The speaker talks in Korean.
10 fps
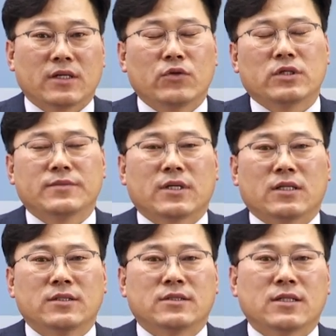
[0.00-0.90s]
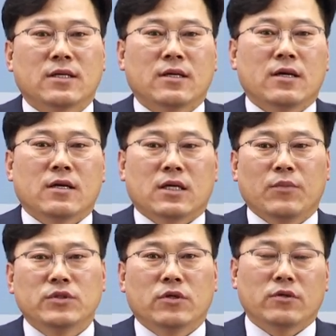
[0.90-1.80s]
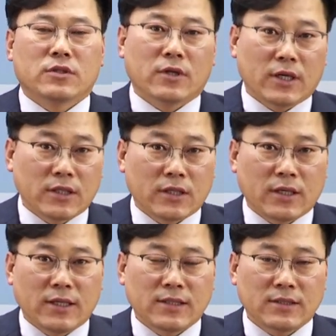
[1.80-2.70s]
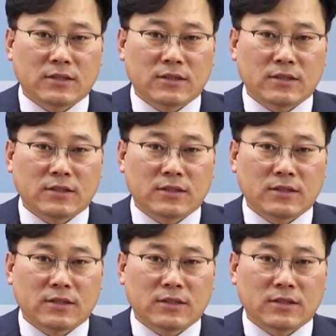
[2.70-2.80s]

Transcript: 의료심사는 기본적으로 들어가야 될 게